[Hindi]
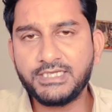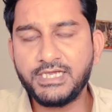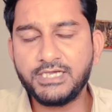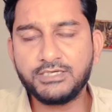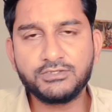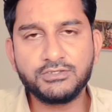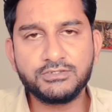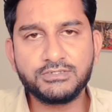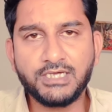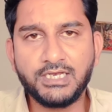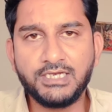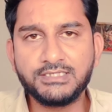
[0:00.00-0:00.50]
के
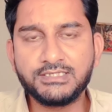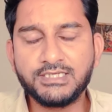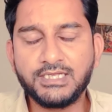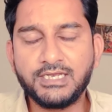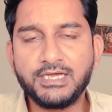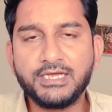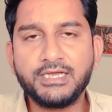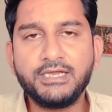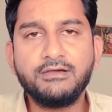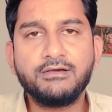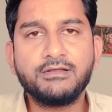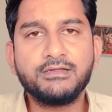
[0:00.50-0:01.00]
एक
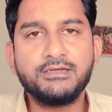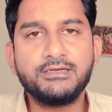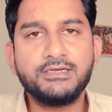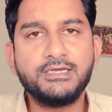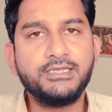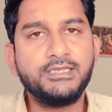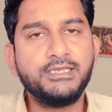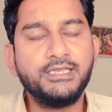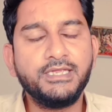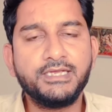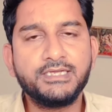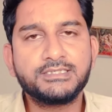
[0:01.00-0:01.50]
अलग है और
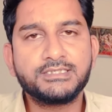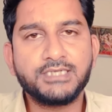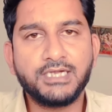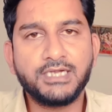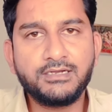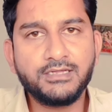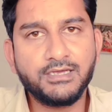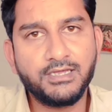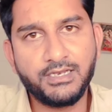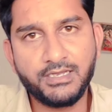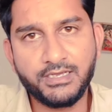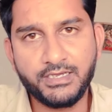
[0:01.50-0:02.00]
हिंदी के
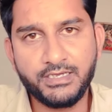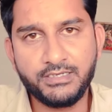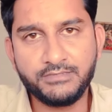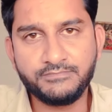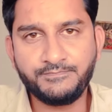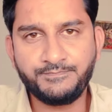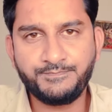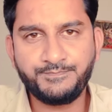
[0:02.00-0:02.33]
साठ अलग है